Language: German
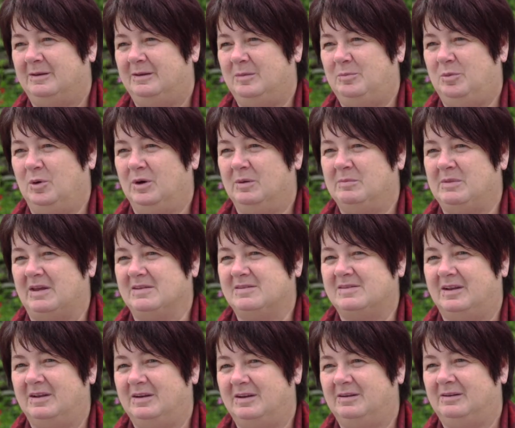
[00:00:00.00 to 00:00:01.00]
Die
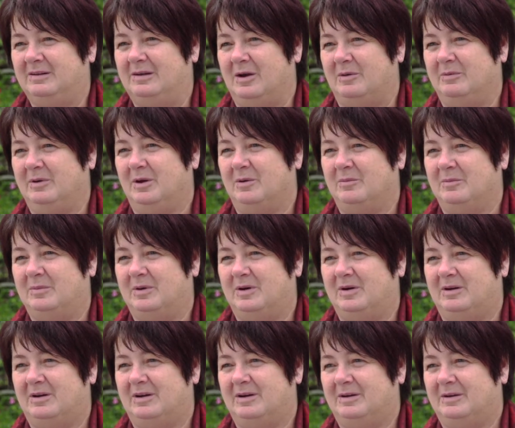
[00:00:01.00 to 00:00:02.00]
Bürgermeisterinnen, glaube ich, haben
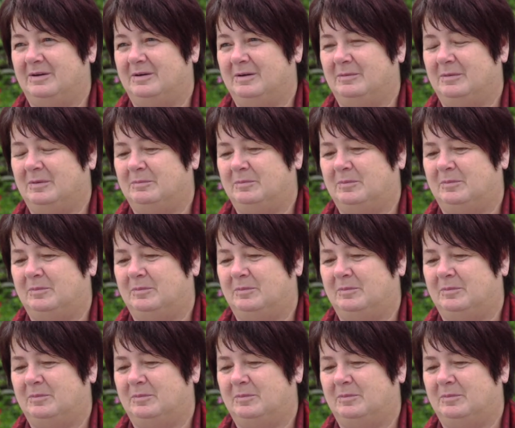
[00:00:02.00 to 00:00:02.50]
äh,